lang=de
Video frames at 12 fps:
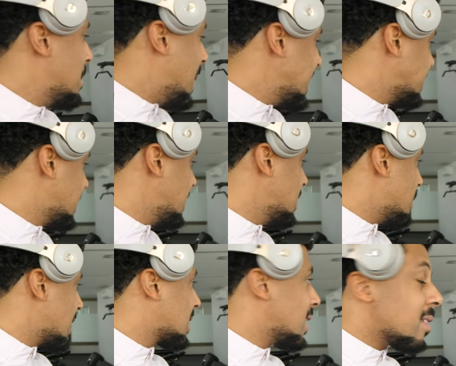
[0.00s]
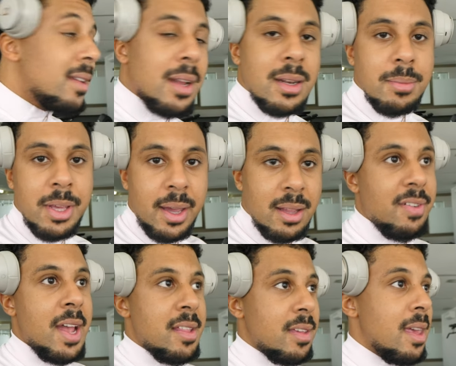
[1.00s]
Beintraining macht keinen Sinn an dem Gerät,
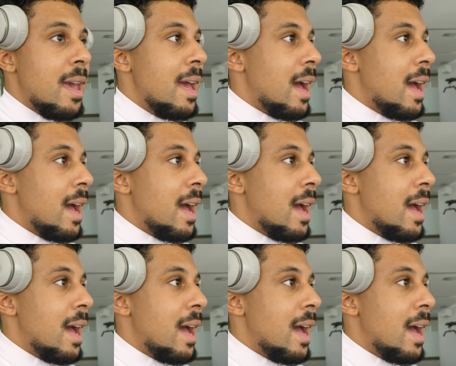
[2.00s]
weiß ich.